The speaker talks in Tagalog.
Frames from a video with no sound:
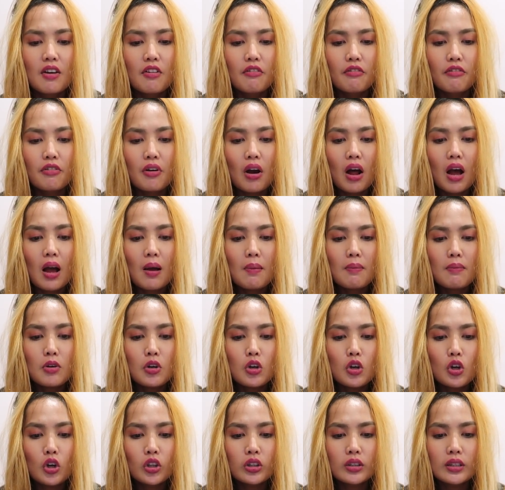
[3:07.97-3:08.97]

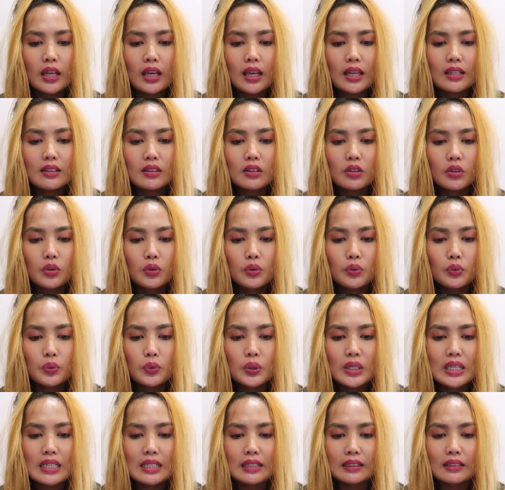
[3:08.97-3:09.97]
From Lodet
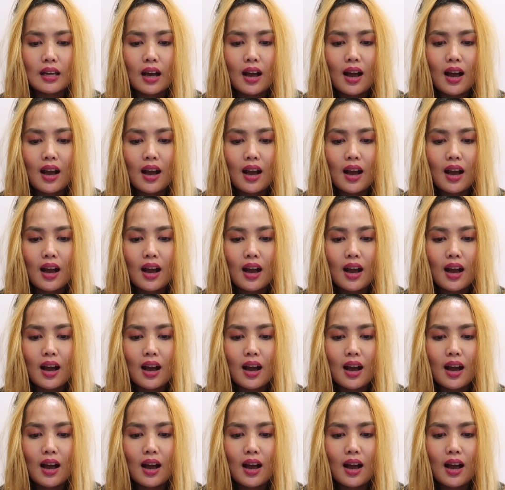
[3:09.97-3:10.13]
read.